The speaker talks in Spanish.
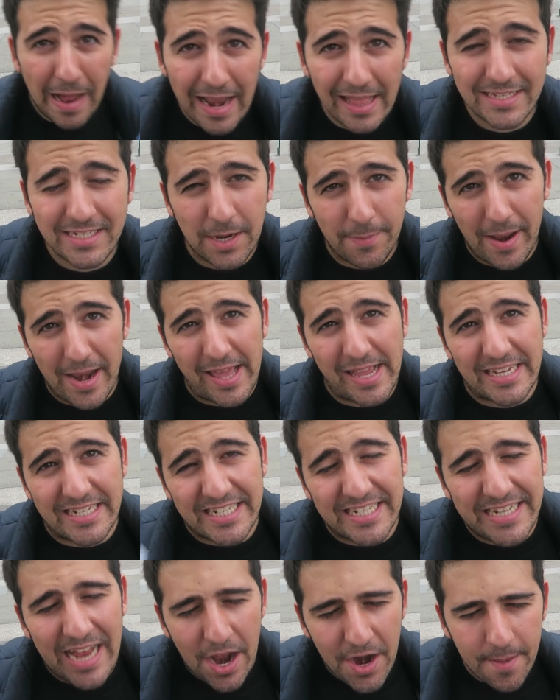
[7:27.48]
Vale,
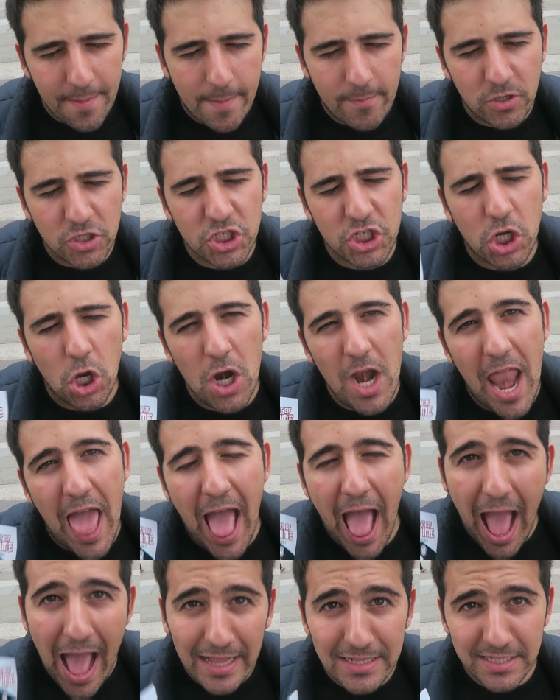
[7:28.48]
chavales, ahora vamos con
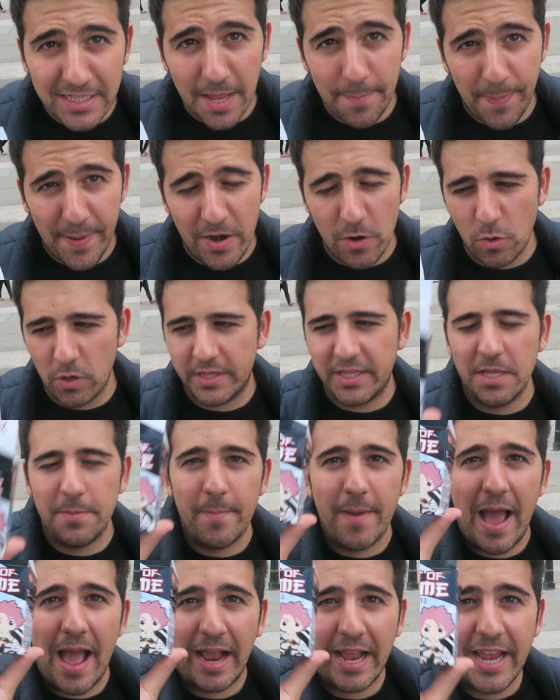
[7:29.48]
la
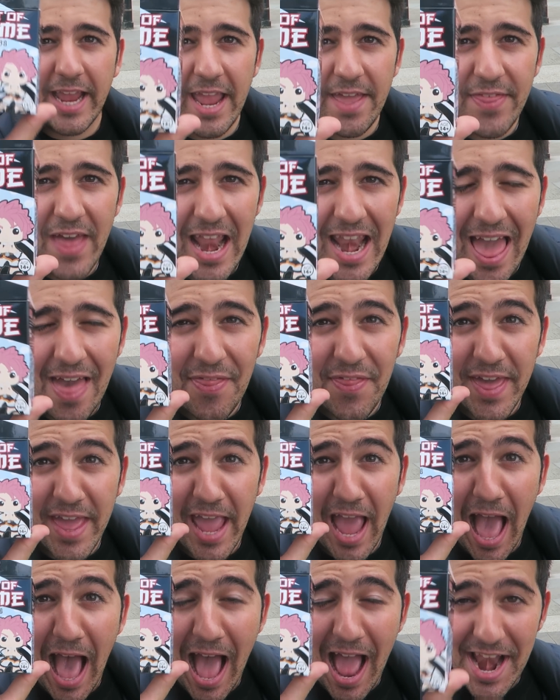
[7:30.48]
antepenúltima. Queda la
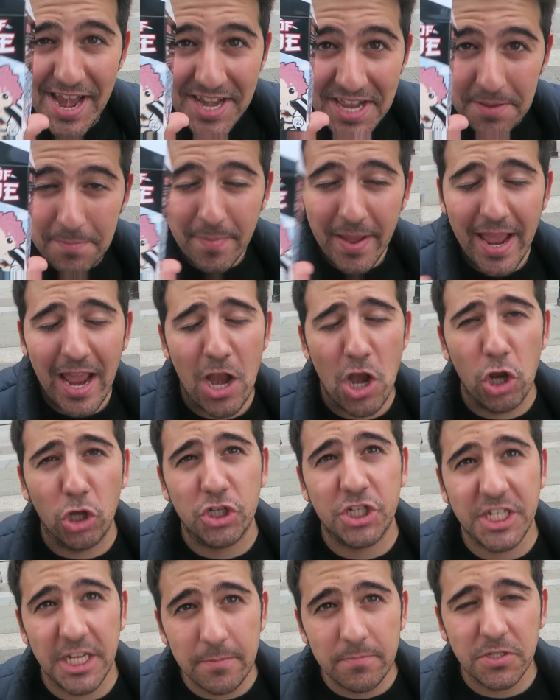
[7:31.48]
de anime,
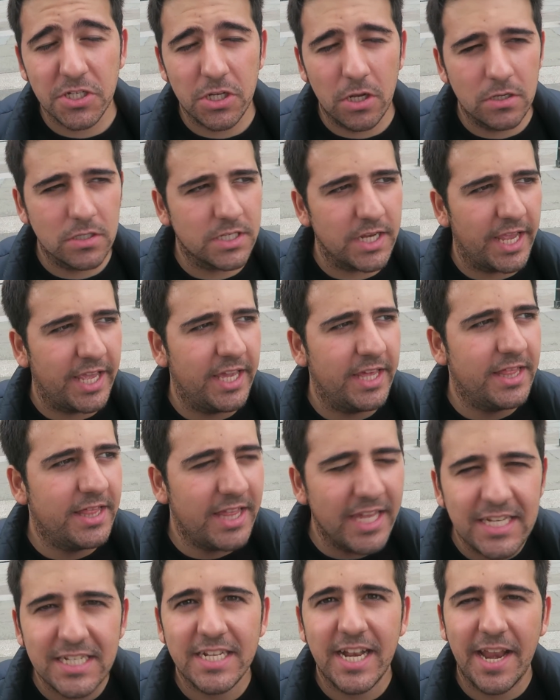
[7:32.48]
Los Simpsons y
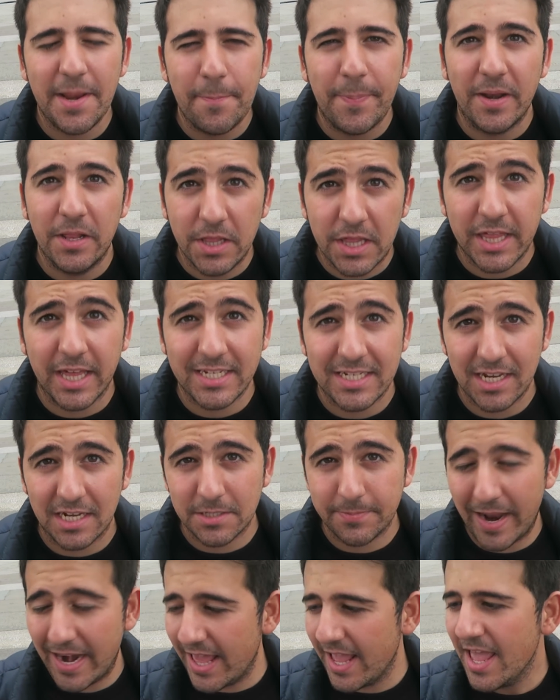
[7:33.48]
Disney
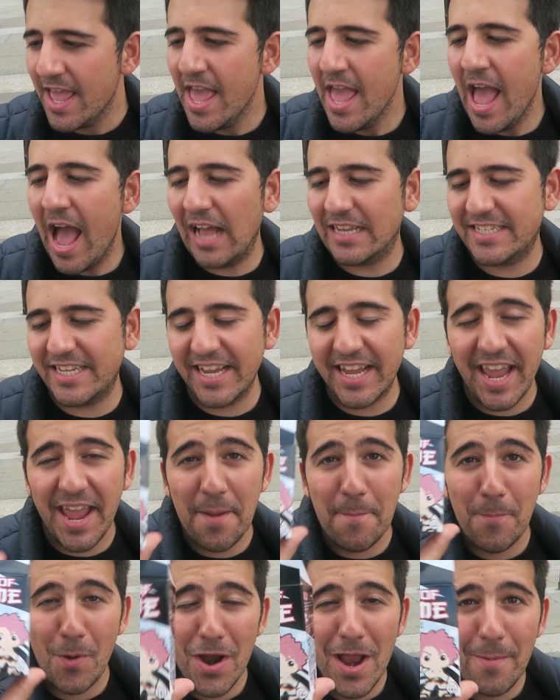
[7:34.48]
Princesas, ¿vale? Así
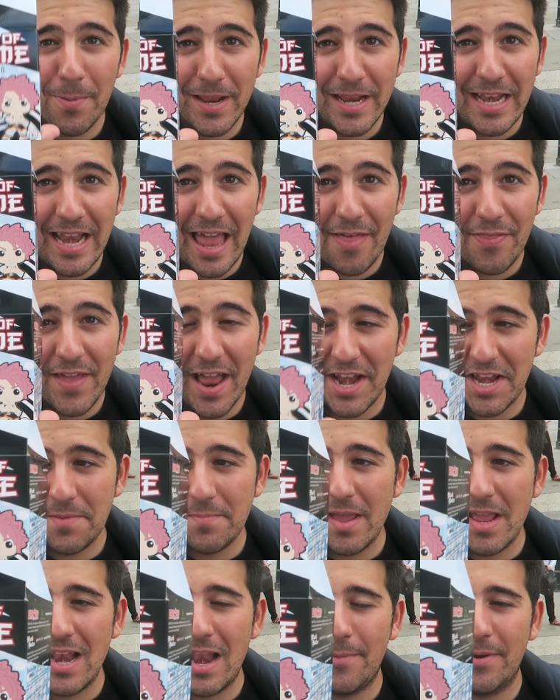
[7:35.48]
que voy a abrir la de
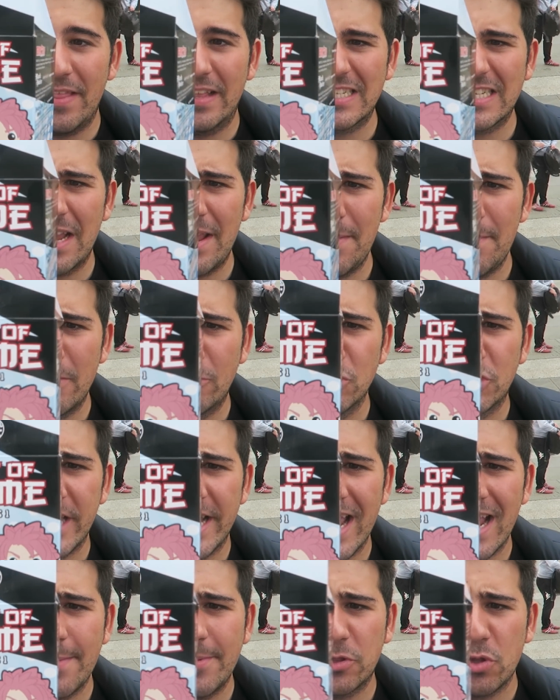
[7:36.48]
anime. La verdad es que me
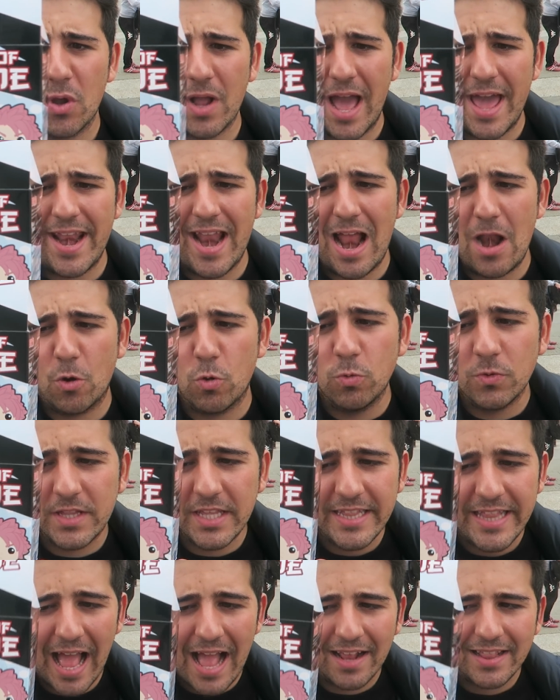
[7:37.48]
gustaría que me tocara algún
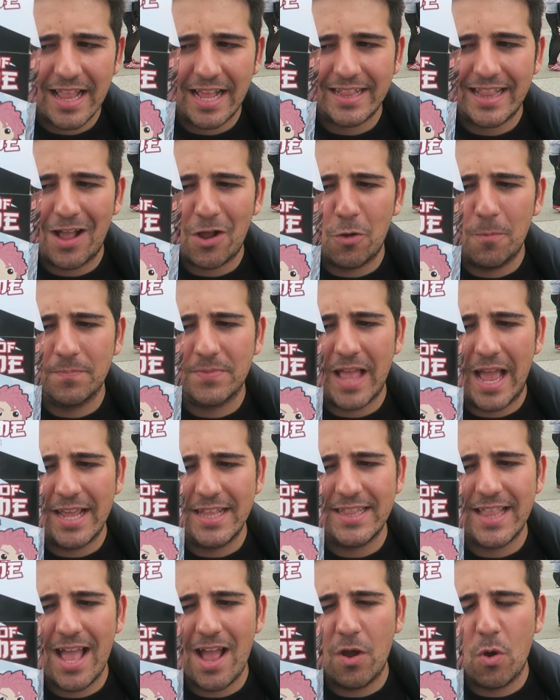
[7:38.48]
titán, Attack on
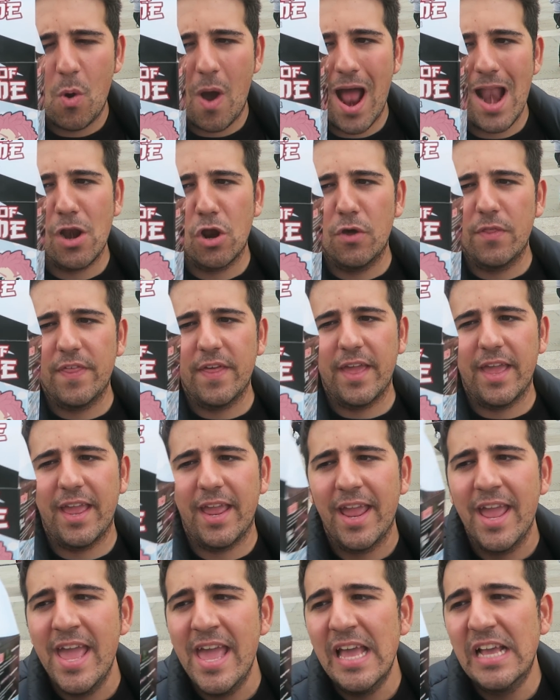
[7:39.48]
Titan o algo
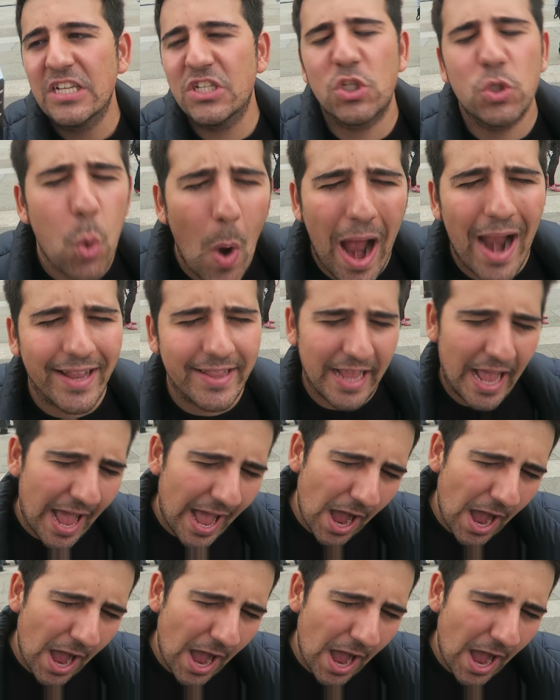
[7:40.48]
de Sword